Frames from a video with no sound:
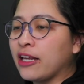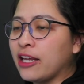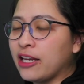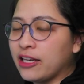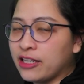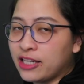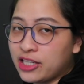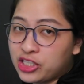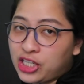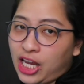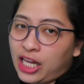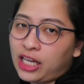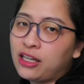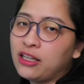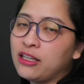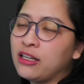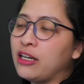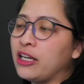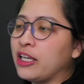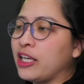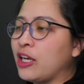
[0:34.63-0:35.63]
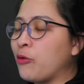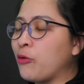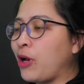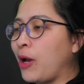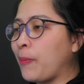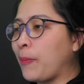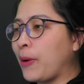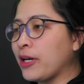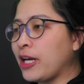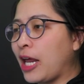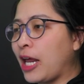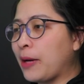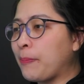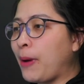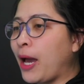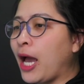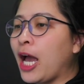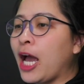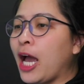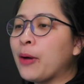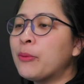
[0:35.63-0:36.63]
เห็นได้ชัดเลย เกี่ยวกับขนาด
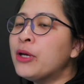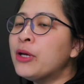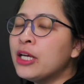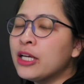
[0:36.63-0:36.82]
ภาพ